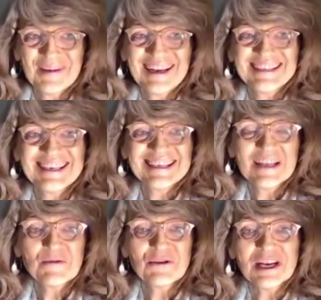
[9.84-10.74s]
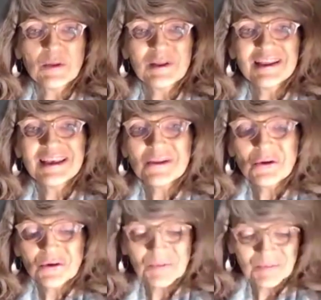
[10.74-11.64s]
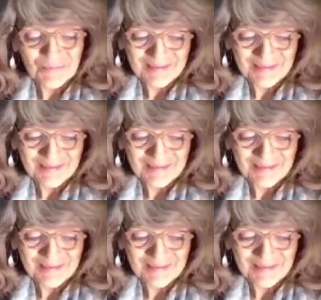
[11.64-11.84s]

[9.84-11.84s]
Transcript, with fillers: parece que estamos transmitiendo.